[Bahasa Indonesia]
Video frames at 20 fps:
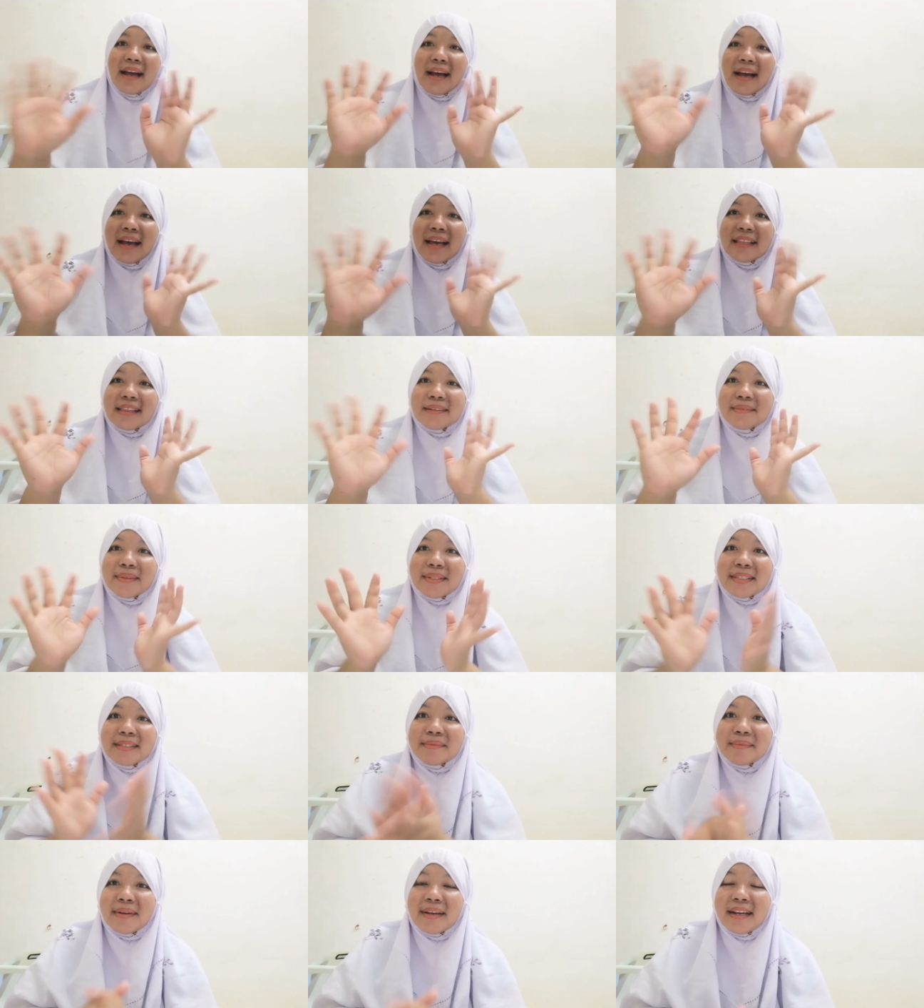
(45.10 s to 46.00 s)
Hai
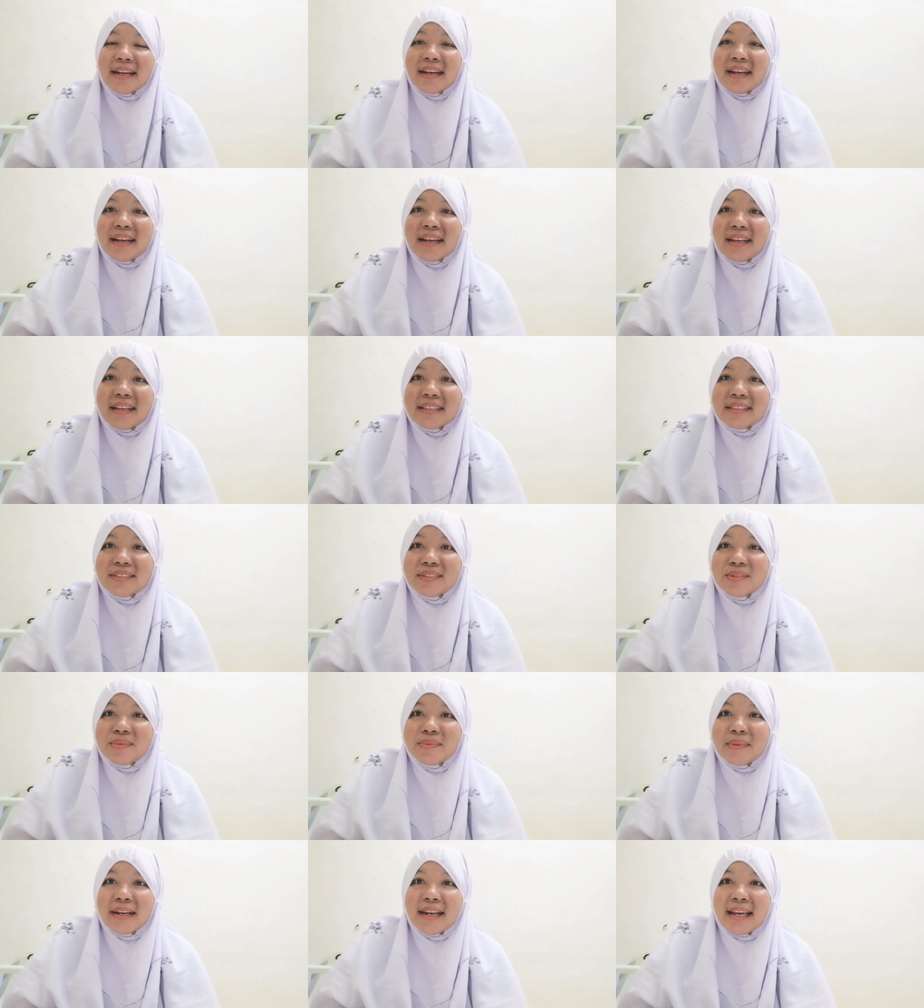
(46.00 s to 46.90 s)
teman-teman,
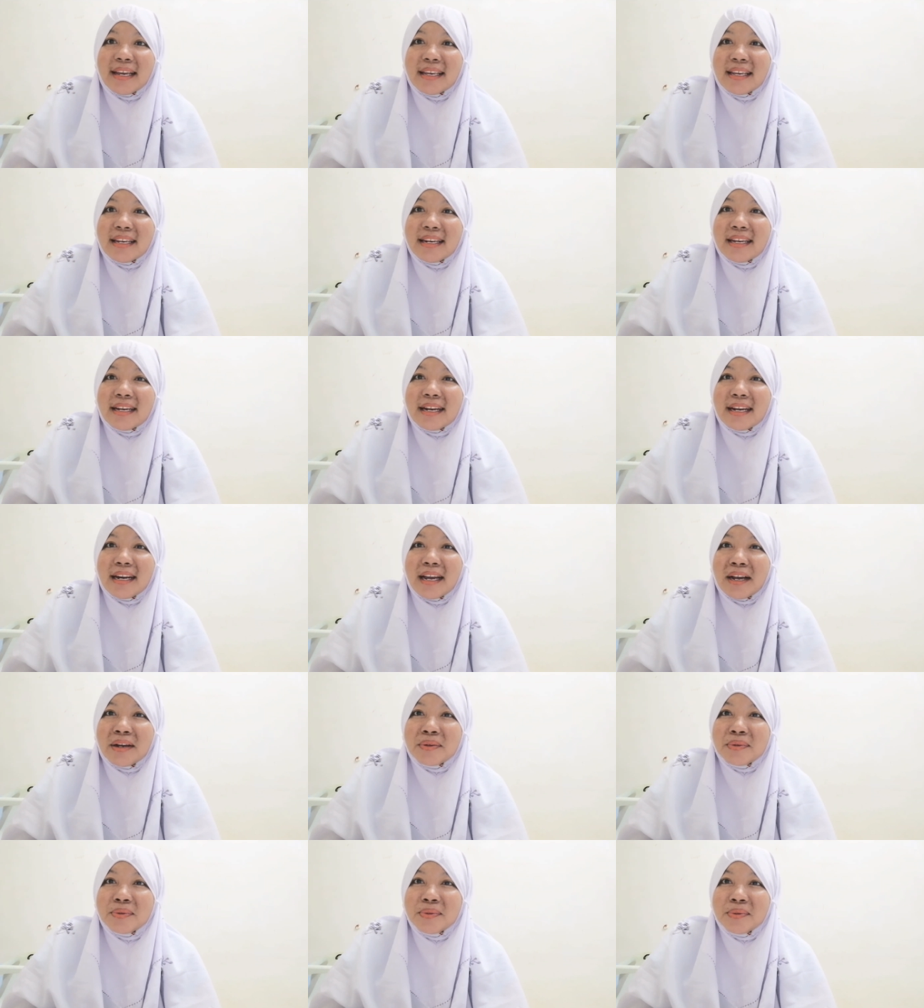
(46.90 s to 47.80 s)
jumpa lagi dengan
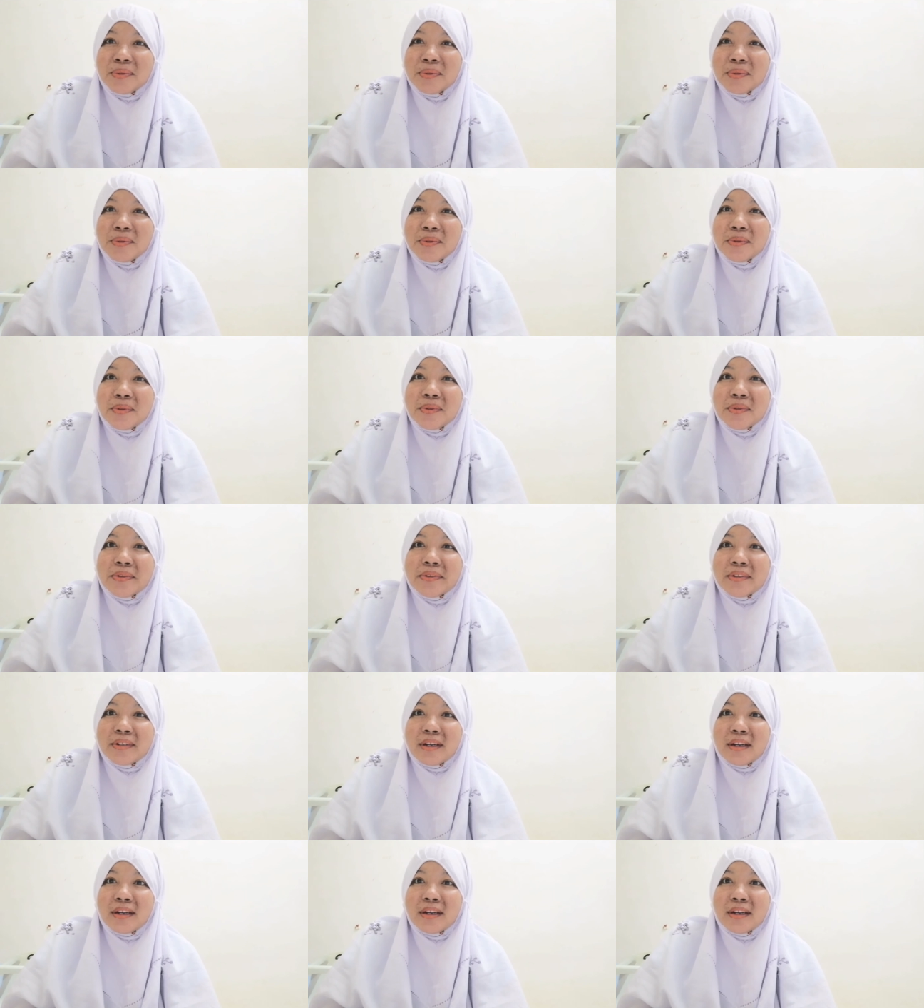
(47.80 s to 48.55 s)
aku.